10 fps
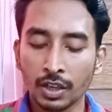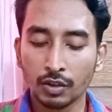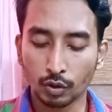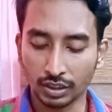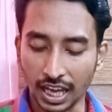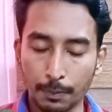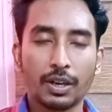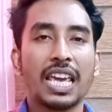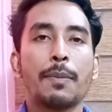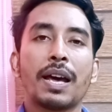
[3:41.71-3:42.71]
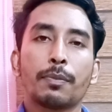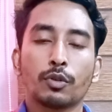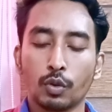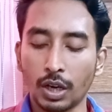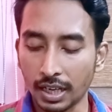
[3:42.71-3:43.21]
তো তারপরে এবার
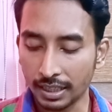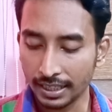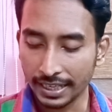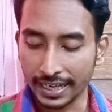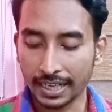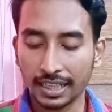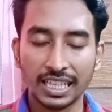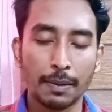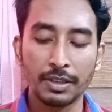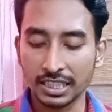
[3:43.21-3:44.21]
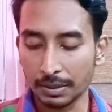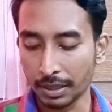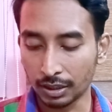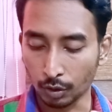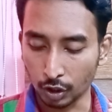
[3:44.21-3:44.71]
বন্ধুরা এখানটাতে আমি
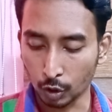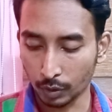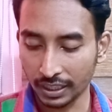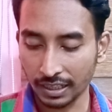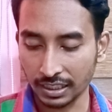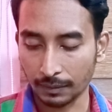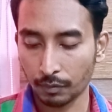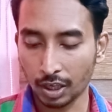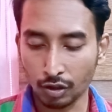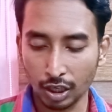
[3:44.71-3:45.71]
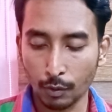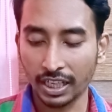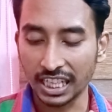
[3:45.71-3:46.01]
জিমেল তৈরি করব ঠিক আছে দেখো এরকম